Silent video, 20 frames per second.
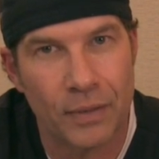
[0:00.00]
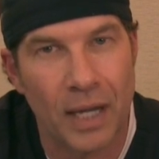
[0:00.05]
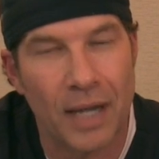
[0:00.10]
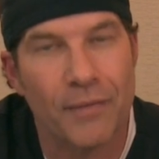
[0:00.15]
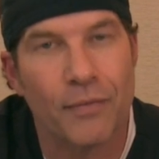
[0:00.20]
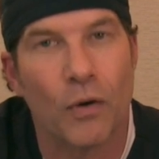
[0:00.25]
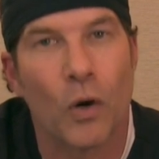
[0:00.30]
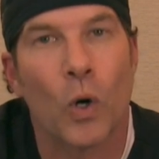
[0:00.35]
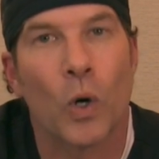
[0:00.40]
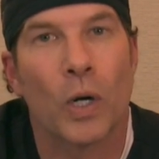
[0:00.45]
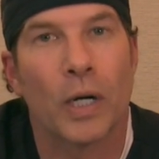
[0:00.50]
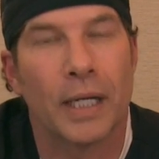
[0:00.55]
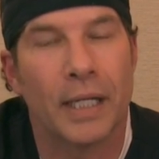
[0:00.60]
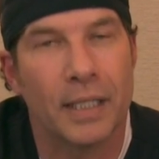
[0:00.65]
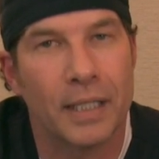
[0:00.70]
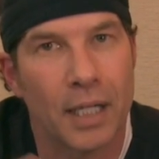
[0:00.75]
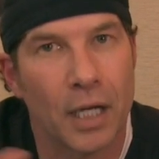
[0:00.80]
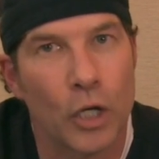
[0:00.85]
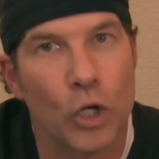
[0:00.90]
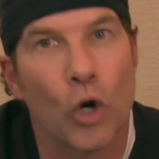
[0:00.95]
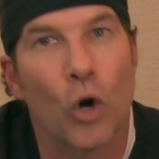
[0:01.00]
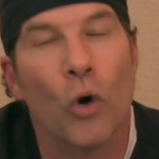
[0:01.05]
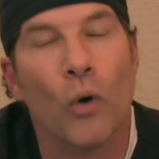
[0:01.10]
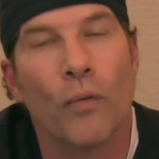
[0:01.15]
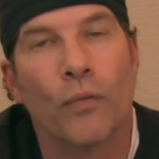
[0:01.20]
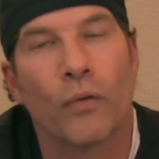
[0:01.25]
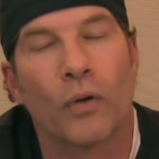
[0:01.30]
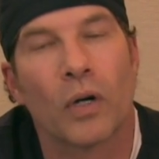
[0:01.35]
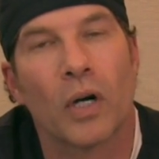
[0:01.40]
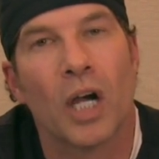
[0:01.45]
现在为止，我已
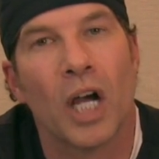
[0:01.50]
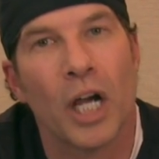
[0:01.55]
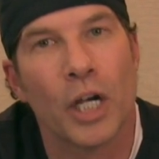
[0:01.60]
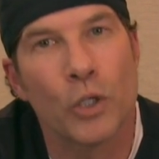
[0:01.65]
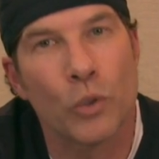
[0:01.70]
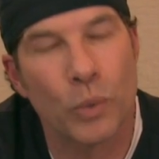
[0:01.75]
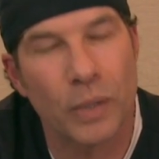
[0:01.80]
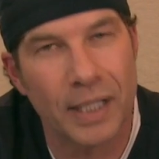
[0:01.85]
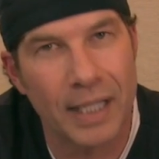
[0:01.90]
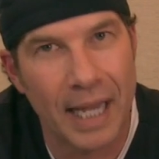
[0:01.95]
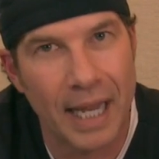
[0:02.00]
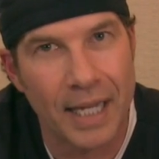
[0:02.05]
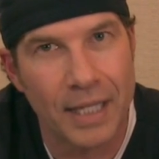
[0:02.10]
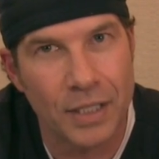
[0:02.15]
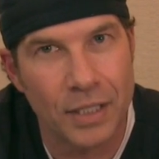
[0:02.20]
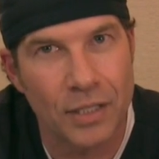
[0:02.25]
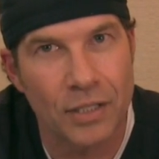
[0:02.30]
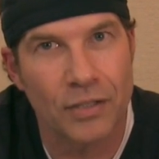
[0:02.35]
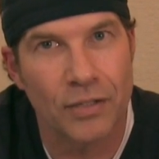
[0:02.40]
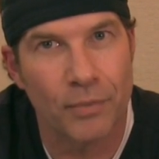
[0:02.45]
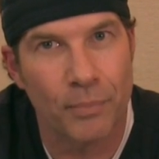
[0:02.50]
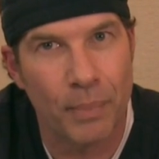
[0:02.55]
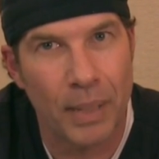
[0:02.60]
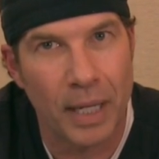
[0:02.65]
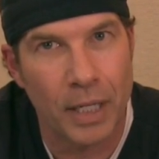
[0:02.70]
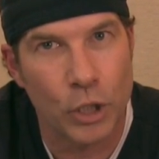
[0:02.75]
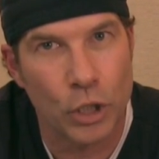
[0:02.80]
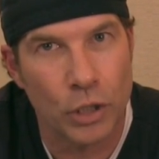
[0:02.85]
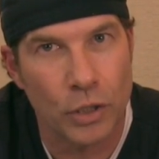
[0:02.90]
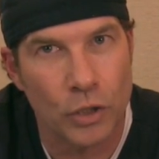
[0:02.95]
经治疗超过一百
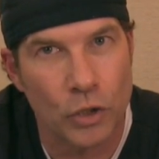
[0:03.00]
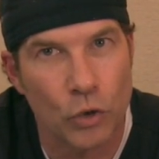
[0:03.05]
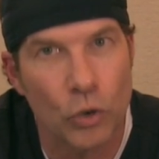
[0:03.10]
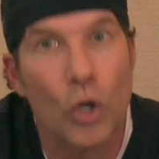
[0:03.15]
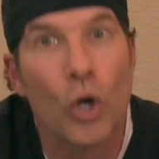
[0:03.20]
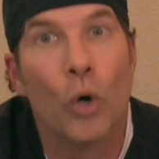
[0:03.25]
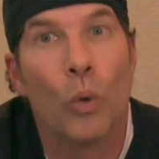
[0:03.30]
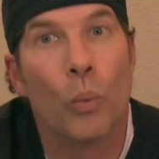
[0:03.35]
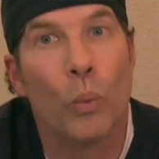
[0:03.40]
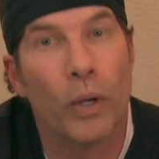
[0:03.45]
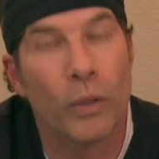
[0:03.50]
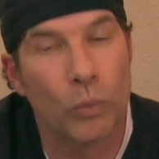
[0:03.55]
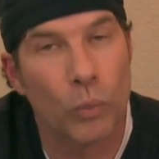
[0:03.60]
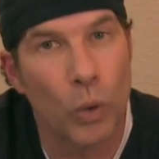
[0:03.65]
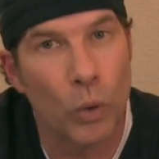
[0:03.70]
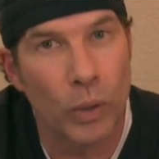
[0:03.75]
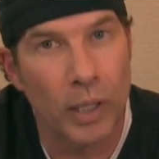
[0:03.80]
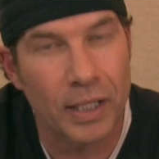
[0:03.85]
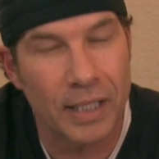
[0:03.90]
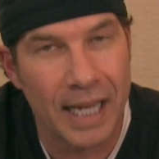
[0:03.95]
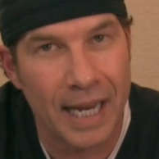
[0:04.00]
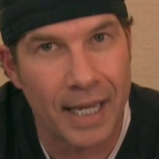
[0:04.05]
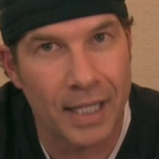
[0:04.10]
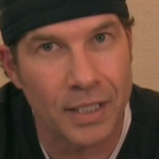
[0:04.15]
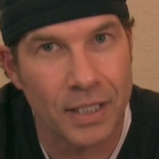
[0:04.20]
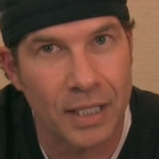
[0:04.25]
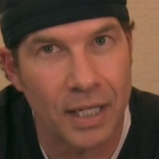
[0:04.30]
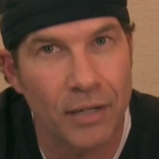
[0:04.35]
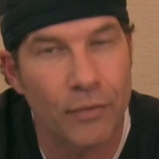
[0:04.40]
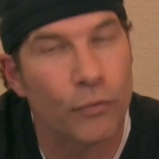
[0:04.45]
例来自世界各地的
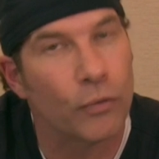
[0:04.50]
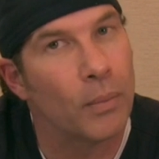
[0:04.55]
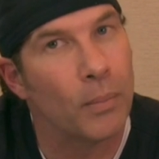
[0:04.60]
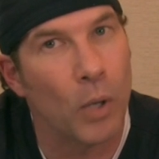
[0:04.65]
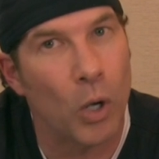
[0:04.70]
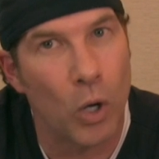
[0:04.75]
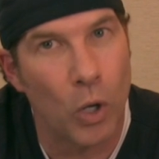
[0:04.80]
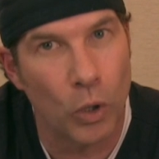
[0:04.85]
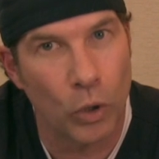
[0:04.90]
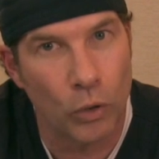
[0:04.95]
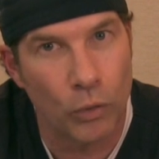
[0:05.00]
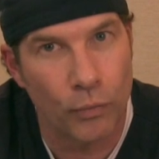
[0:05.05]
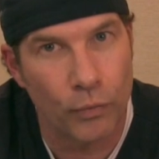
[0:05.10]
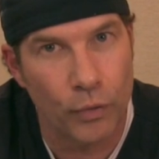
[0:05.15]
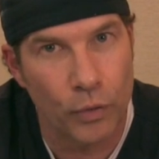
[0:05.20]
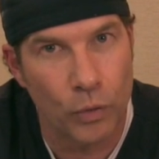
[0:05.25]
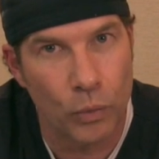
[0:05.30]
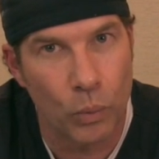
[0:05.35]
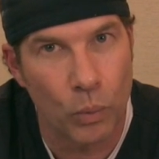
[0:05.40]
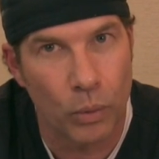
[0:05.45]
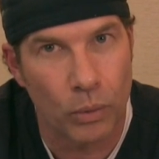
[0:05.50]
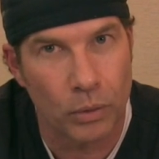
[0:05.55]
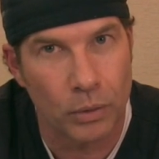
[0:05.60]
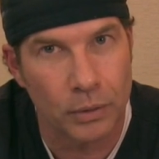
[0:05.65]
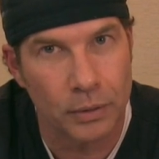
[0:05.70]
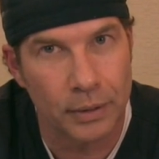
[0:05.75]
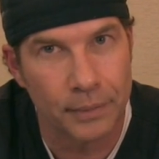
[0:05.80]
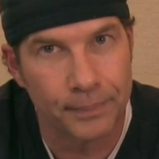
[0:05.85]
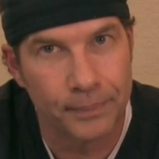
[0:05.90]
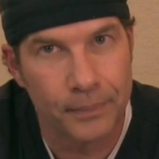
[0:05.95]
先天性无子宫病人
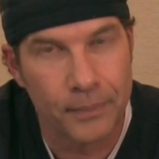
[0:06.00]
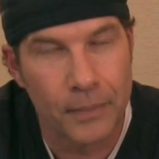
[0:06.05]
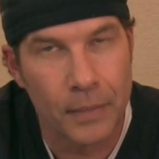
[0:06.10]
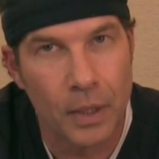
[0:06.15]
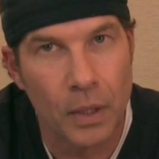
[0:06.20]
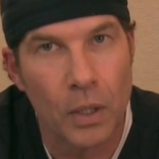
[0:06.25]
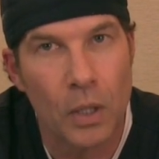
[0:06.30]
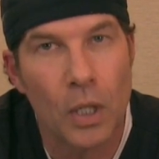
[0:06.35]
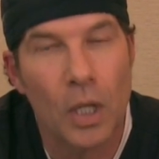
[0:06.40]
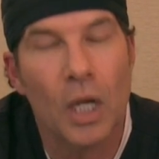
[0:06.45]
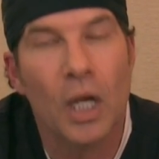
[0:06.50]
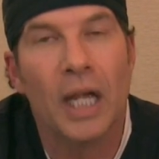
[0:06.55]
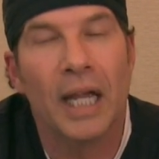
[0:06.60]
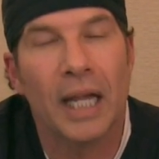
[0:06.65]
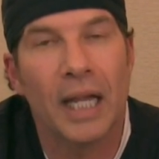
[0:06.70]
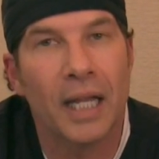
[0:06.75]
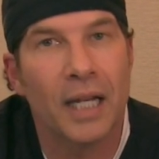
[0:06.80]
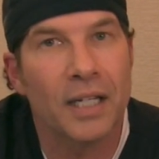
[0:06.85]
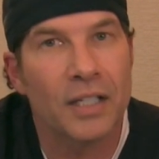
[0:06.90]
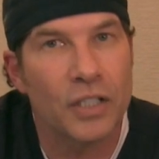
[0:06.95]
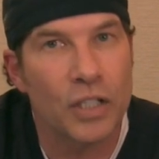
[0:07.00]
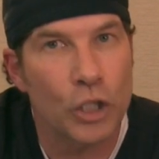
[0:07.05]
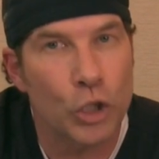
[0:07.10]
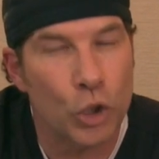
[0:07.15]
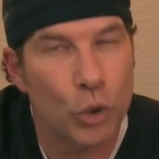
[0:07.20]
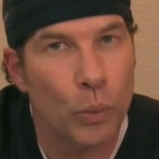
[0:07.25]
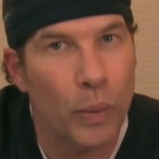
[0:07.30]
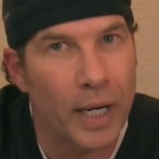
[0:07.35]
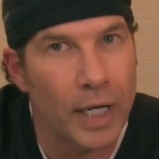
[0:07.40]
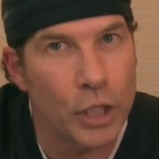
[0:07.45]
了。在病
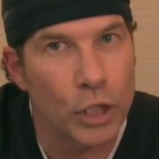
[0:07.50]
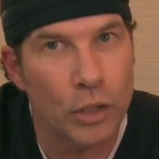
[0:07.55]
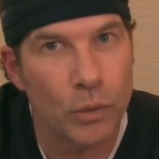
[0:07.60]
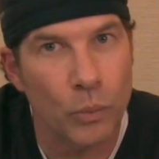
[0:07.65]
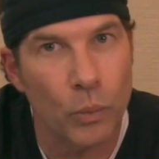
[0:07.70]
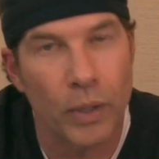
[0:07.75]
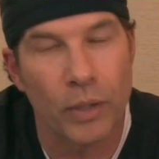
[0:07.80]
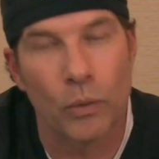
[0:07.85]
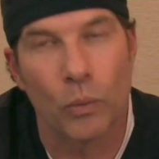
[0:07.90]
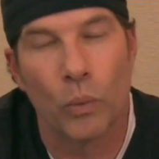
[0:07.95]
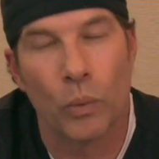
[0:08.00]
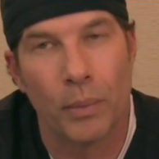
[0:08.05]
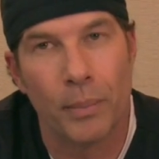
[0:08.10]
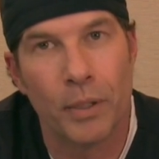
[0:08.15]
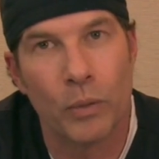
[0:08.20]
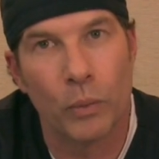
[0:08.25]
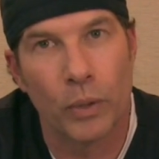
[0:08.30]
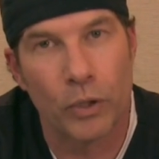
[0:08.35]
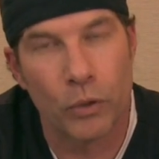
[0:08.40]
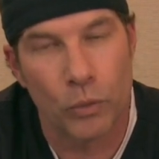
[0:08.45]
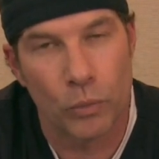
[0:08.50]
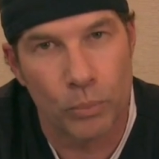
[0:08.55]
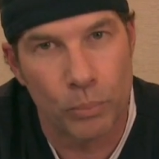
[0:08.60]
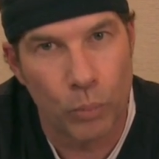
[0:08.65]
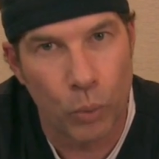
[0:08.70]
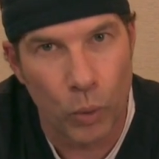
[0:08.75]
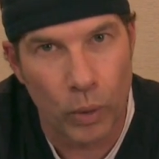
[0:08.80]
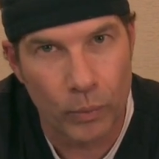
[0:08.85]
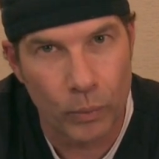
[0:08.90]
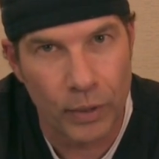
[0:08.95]
人有先天无子
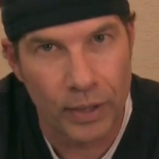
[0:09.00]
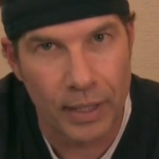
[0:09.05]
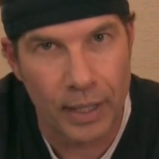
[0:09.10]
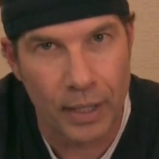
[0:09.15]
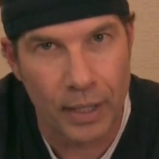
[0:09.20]
宫症，